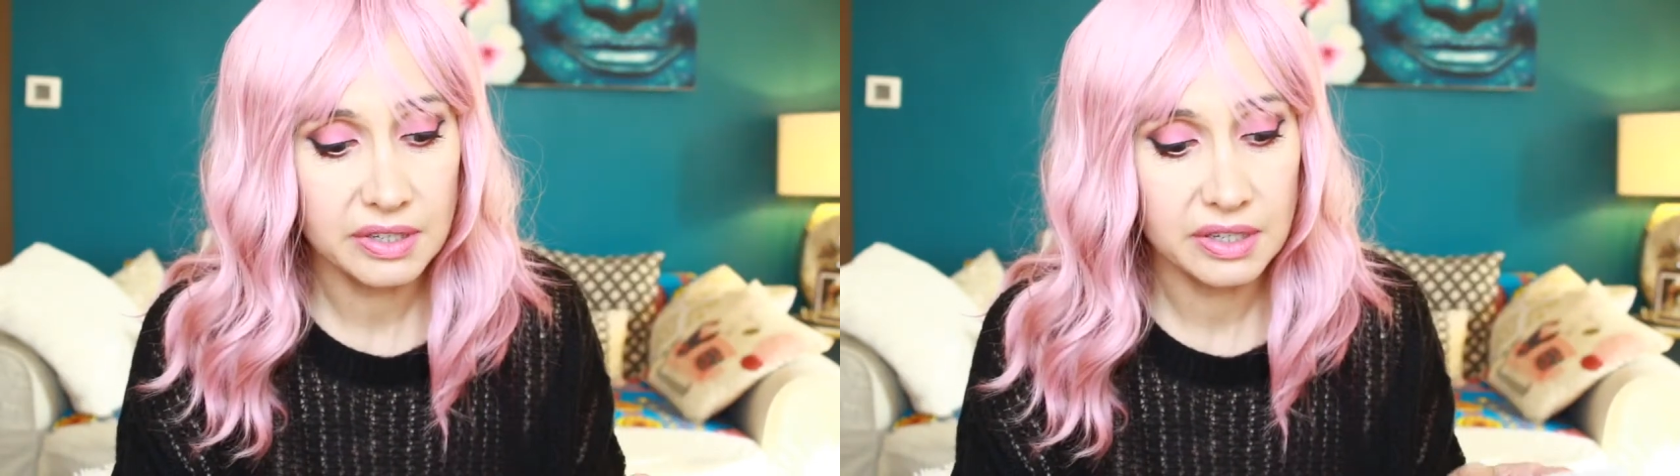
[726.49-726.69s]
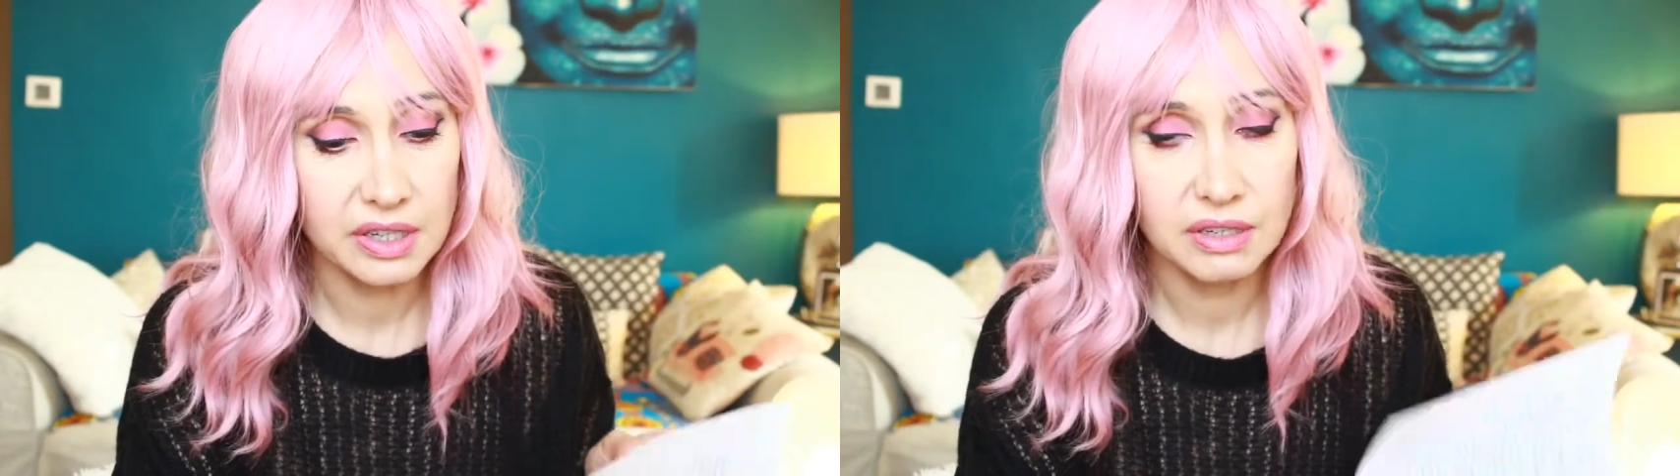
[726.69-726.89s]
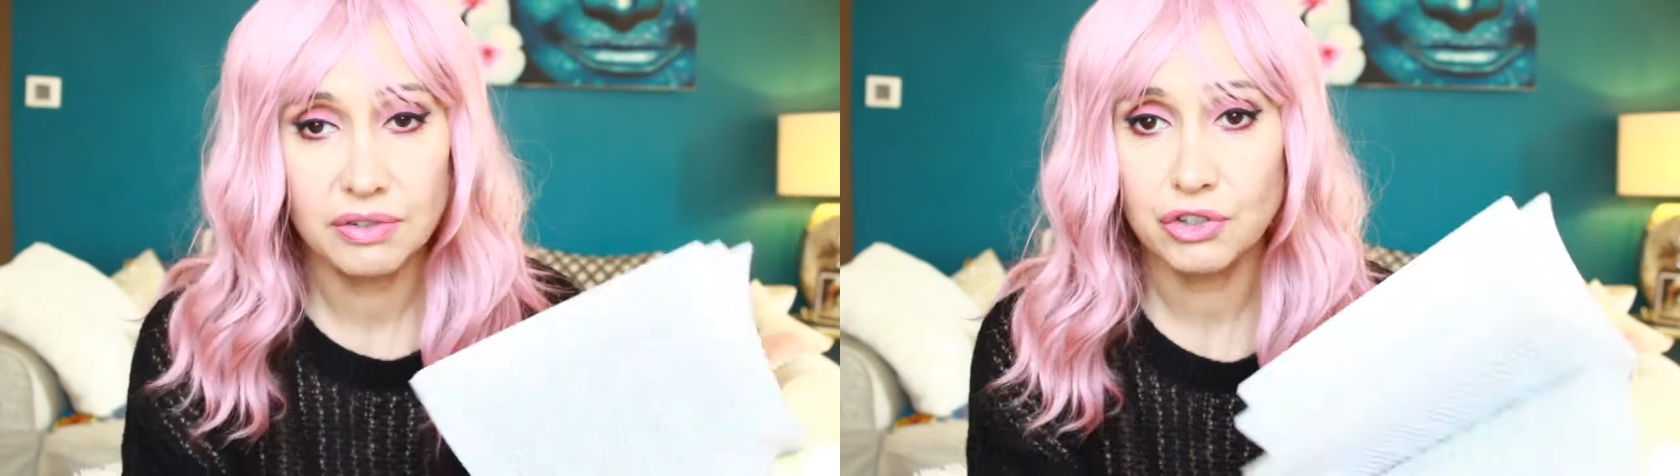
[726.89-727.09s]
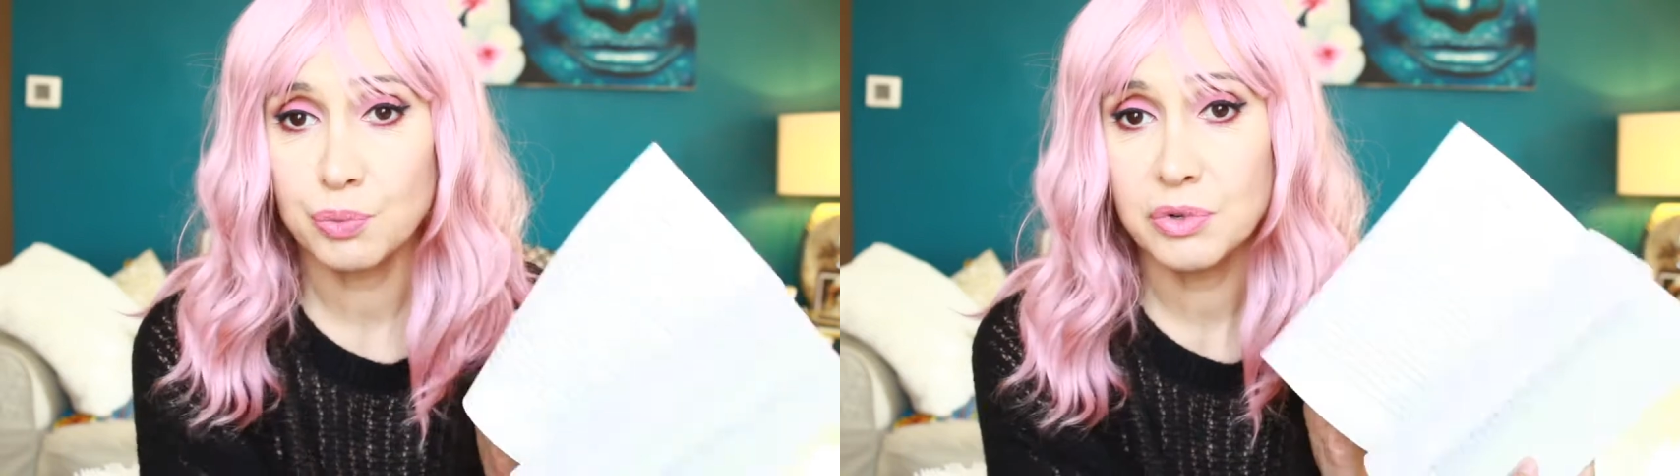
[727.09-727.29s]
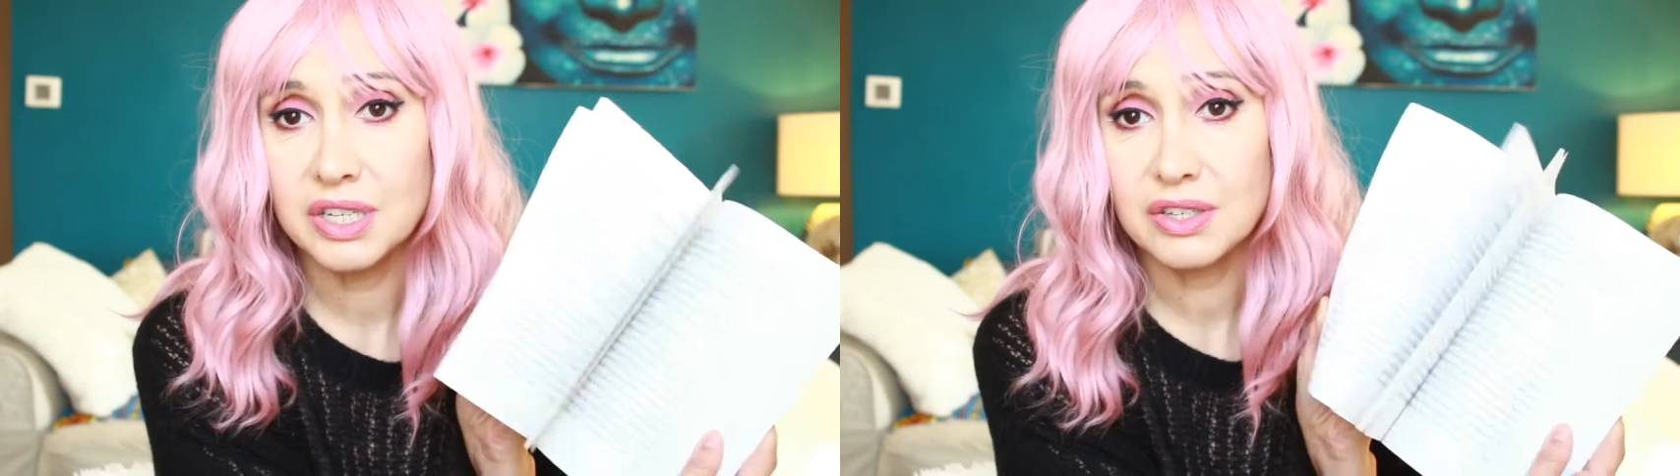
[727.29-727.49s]
c'est
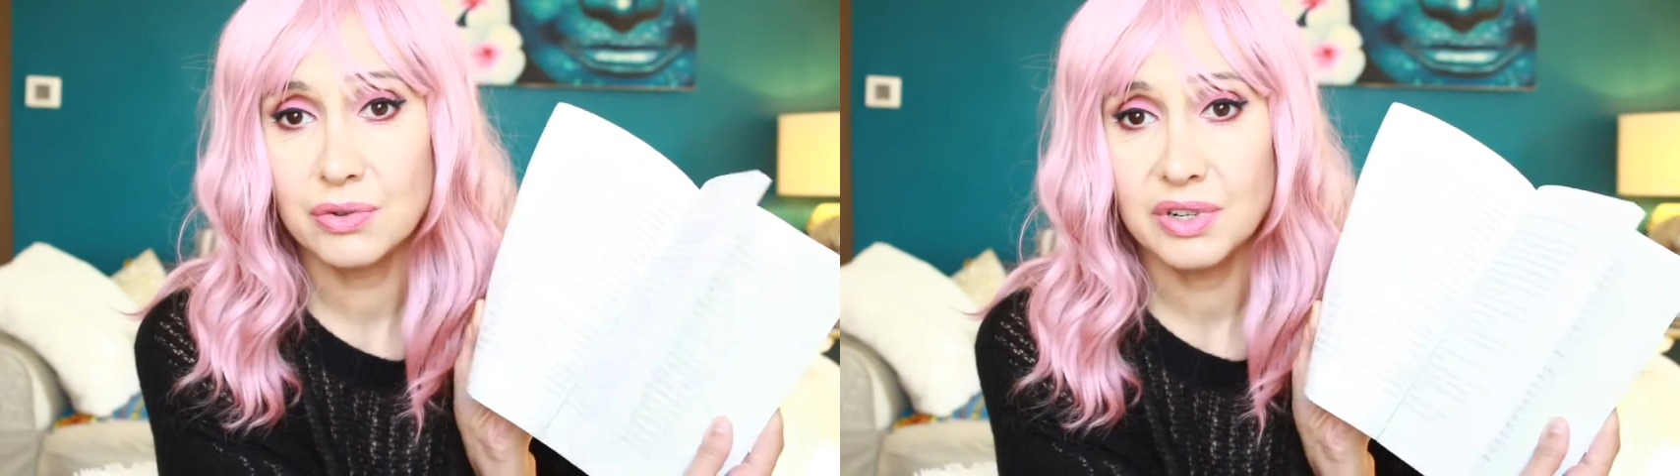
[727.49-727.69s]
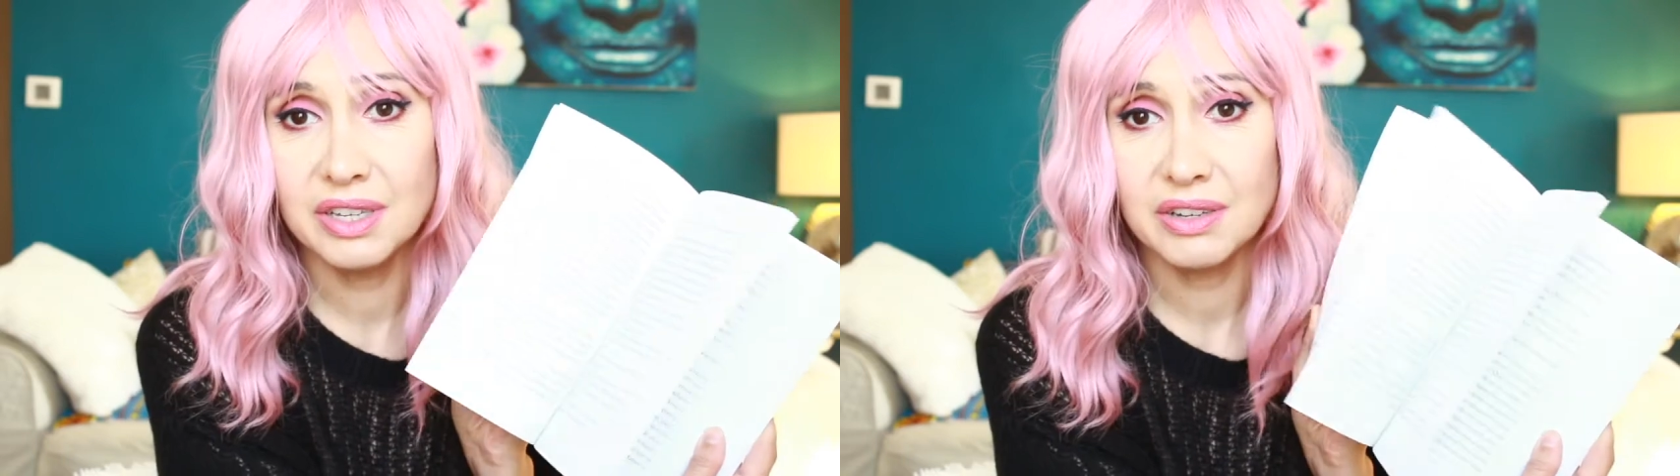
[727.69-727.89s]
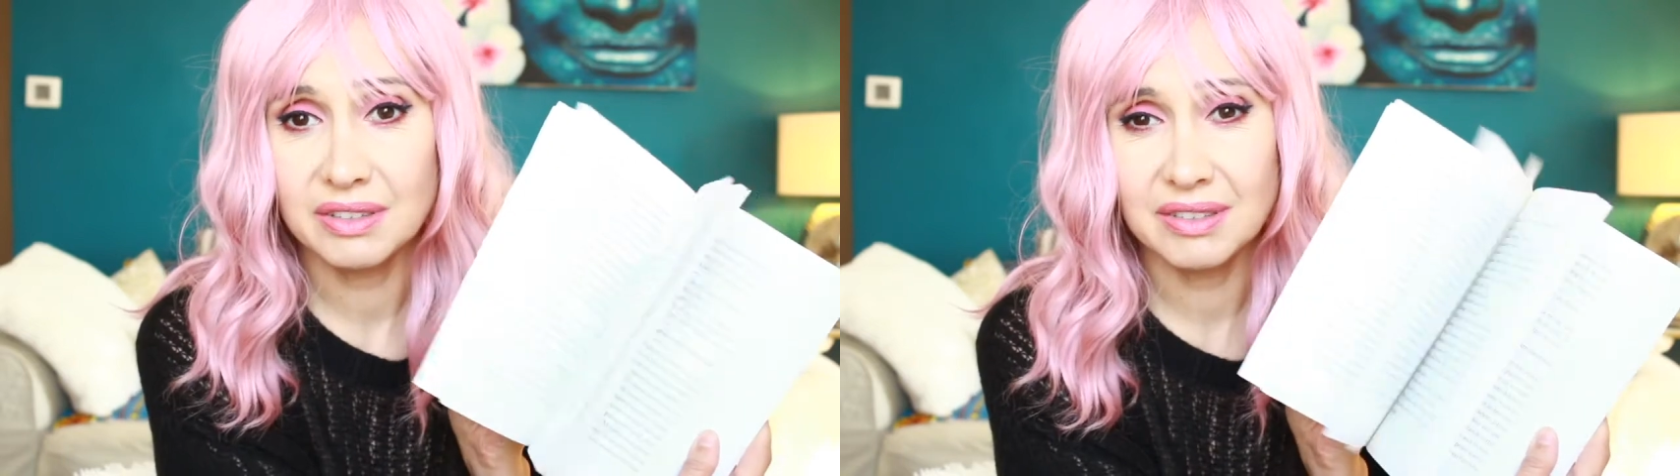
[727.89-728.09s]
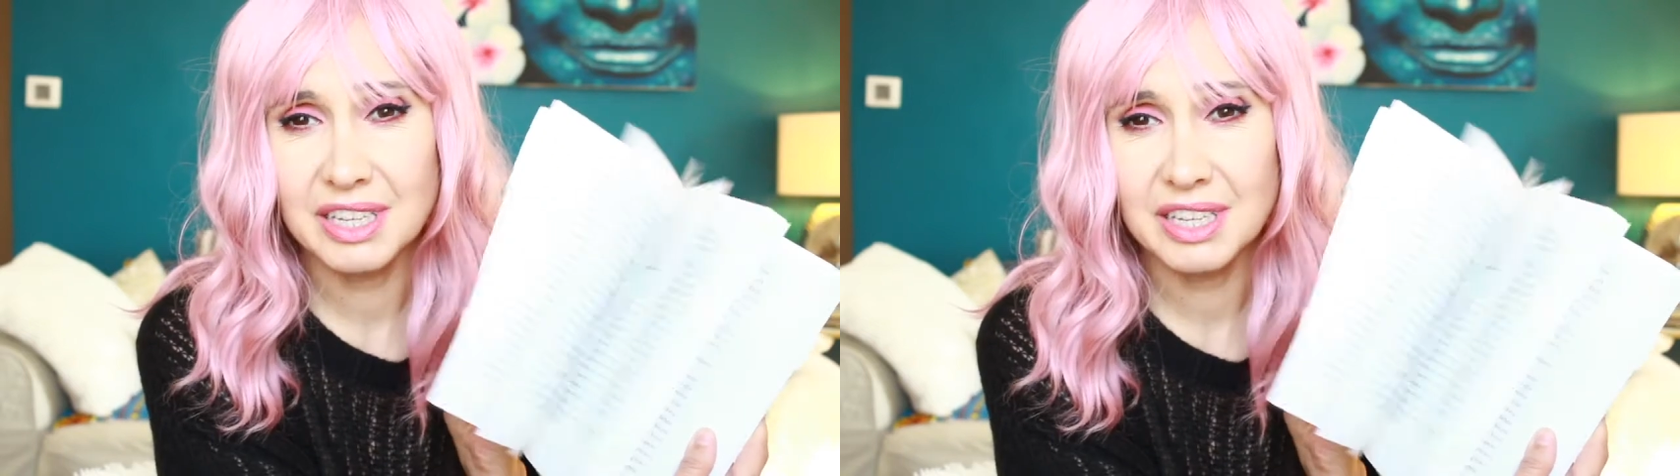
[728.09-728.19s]
franchement il se lit